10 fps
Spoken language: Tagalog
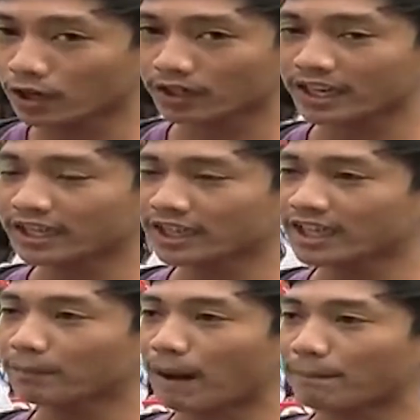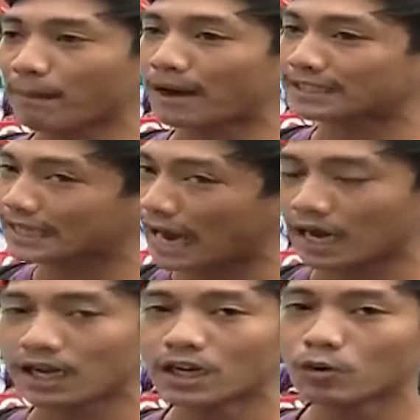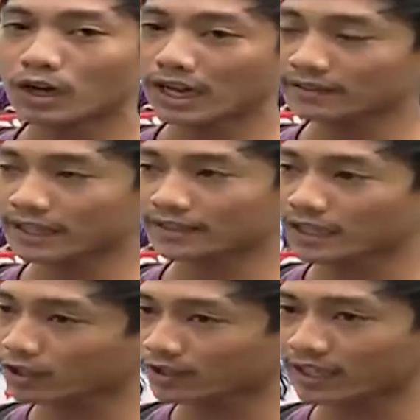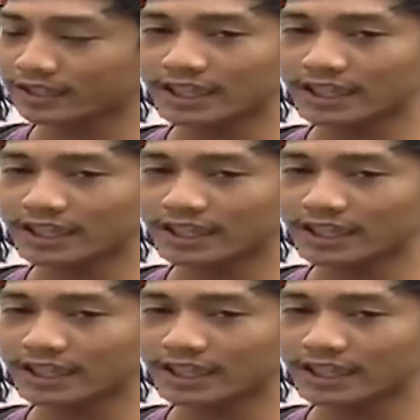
at problema na hinaharap ng ating bansa.